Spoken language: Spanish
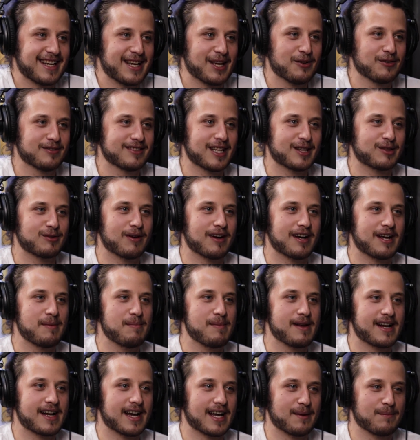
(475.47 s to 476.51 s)
quiero un tatuaje
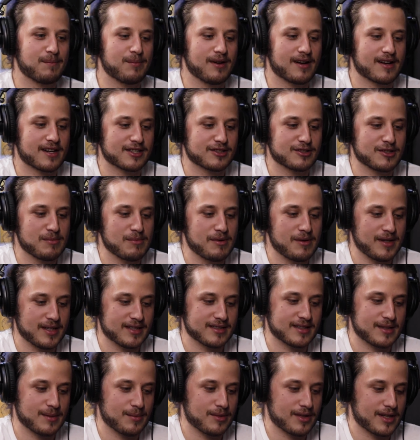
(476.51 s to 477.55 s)
en mi cara por el resto de mi vida,
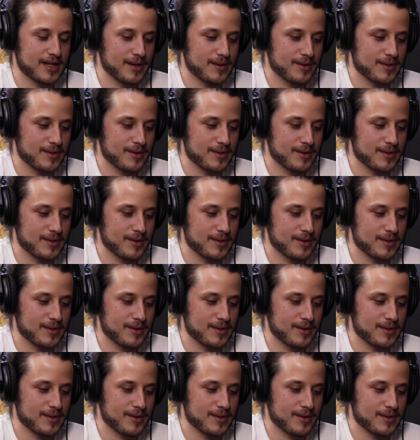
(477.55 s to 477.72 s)
está muy